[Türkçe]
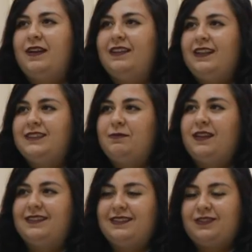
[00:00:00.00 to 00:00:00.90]
Ben her
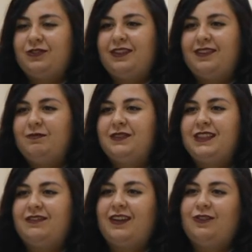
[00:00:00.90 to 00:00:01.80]
zaman söylediğim bir
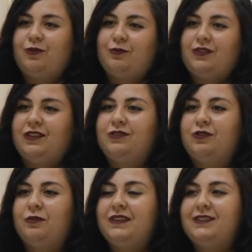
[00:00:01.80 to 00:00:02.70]
şey vardı onu burada da
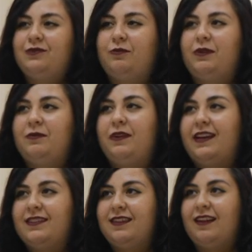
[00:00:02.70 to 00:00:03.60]
söylemek istiyorum. Benim
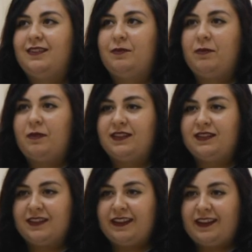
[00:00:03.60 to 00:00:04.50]
hayatta aldığım en
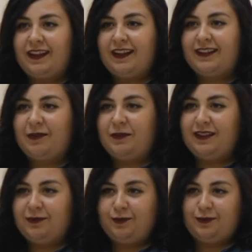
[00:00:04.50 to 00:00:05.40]
mantıklı kararlardan
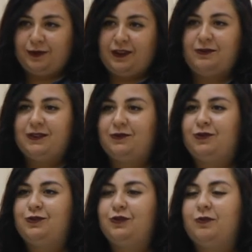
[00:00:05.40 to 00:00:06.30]
biri burada
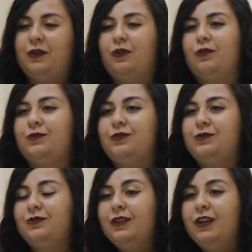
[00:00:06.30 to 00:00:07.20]
psikoloji okumak
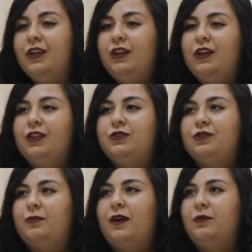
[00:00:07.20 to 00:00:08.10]
olmuştu.
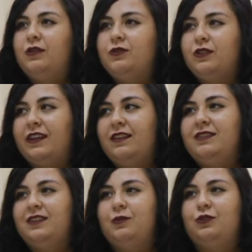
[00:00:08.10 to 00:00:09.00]
Çünkü ben böyle çok
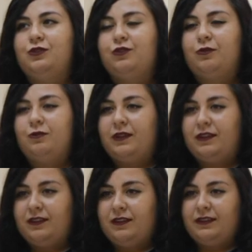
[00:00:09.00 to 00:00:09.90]
geliştiğimi düşünüyorum. Ee,
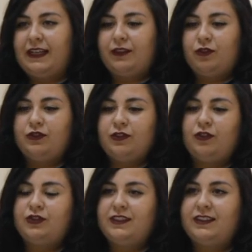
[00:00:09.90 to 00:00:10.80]
yani 4 yıl
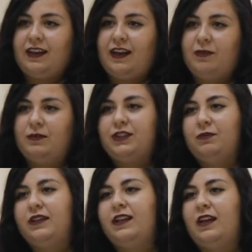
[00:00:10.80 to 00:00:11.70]
önceki halimle
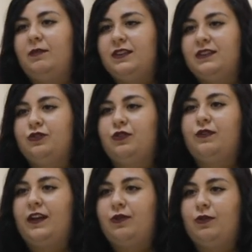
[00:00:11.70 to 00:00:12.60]
şimdiki halim arasında
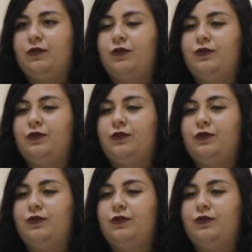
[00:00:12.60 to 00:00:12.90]
çok fark olduğunu